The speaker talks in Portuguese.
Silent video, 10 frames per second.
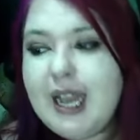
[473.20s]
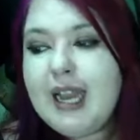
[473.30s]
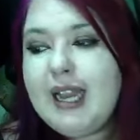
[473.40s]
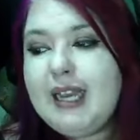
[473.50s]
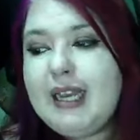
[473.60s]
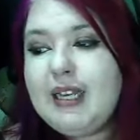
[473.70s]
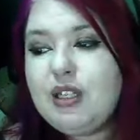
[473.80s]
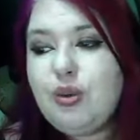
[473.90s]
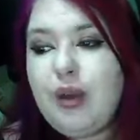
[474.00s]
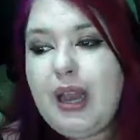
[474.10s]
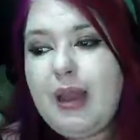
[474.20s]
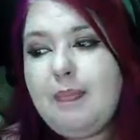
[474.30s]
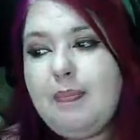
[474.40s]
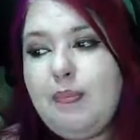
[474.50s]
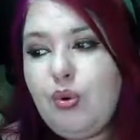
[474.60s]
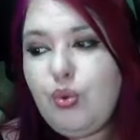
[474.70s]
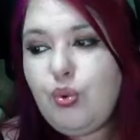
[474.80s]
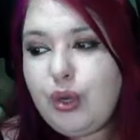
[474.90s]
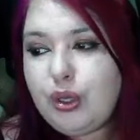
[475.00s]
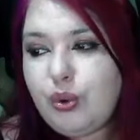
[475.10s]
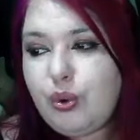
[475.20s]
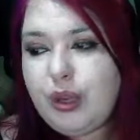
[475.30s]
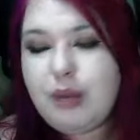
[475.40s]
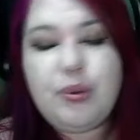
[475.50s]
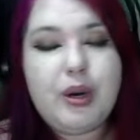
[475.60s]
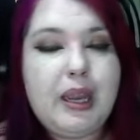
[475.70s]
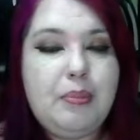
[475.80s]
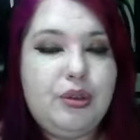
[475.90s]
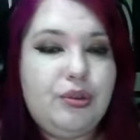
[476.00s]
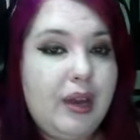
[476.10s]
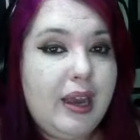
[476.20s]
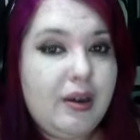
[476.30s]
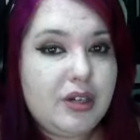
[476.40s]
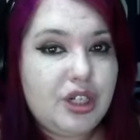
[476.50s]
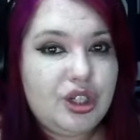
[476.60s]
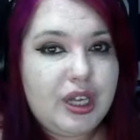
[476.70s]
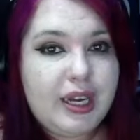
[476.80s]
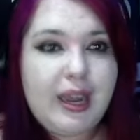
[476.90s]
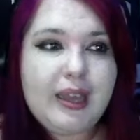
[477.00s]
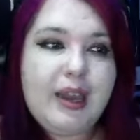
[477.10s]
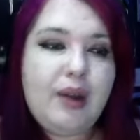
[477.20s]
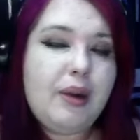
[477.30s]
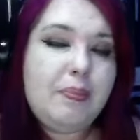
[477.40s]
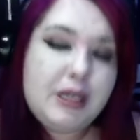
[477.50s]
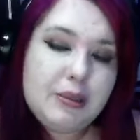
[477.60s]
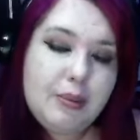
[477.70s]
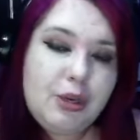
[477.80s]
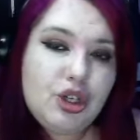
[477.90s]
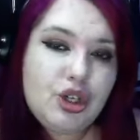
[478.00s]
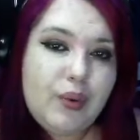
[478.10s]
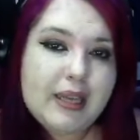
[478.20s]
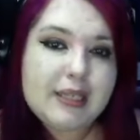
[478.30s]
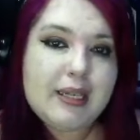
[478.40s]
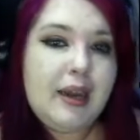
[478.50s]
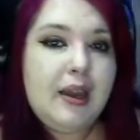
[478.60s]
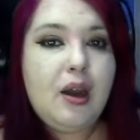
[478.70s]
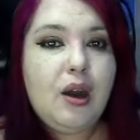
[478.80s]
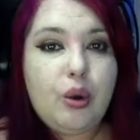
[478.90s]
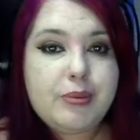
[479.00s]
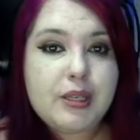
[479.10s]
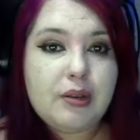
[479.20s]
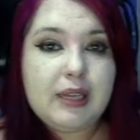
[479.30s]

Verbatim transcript: E isso é muito ruim, porque é muito legal a gente criar, e agora principalmente com essa opção da